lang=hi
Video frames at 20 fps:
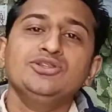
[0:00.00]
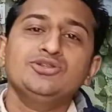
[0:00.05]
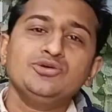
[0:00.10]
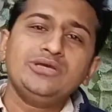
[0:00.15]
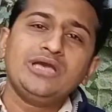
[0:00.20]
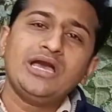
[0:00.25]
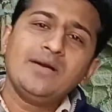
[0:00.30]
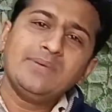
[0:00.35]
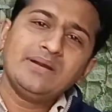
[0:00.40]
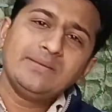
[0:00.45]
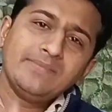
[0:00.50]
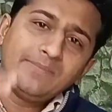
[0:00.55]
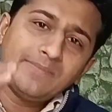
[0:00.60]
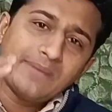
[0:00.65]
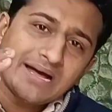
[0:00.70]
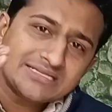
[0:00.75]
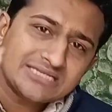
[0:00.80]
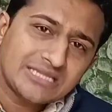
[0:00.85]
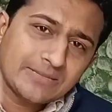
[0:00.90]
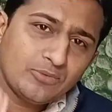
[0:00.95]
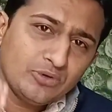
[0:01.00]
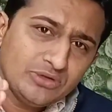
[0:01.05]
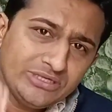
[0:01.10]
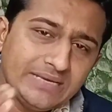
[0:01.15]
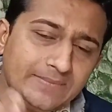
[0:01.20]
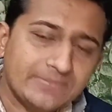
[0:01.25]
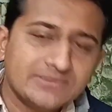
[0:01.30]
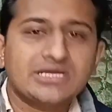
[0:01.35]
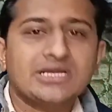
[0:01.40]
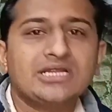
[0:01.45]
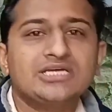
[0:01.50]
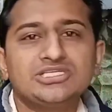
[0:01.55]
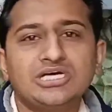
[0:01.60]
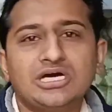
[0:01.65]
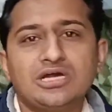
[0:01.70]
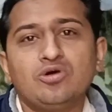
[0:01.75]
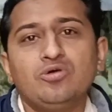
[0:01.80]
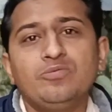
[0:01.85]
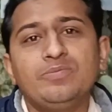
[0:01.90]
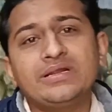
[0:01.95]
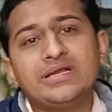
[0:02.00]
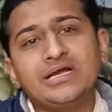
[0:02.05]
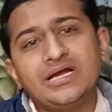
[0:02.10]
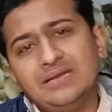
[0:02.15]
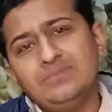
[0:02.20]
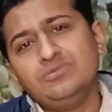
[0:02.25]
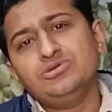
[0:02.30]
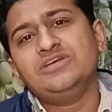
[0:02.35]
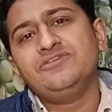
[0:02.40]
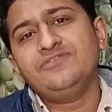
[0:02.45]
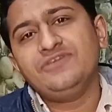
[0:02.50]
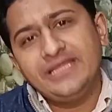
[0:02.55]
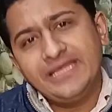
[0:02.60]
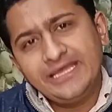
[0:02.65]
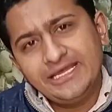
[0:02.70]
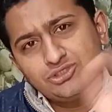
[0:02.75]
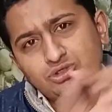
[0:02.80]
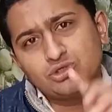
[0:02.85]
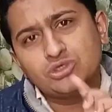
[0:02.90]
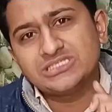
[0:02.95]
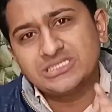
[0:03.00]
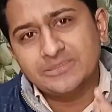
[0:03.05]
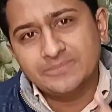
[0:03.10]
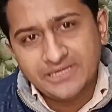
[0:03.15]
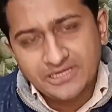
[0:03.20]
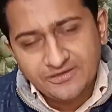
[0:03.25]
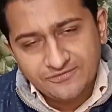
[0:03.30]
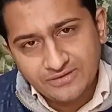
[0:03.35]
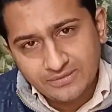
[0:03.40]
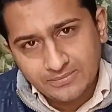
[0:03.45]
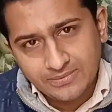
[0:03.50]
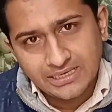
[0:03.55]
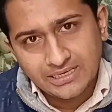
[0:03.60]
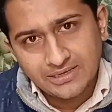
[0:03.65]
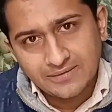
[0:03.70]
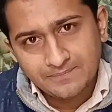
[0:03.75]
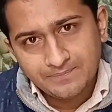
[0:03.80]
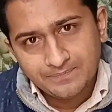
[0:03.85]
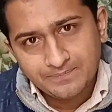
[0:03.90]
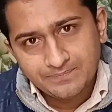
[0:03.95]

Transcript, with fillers: तो यहाँ पर मैं बात आपको ये बताना चाह रहा हूँ पर कल मुझे फिर एक छोटा सा अपडेट फिर मिला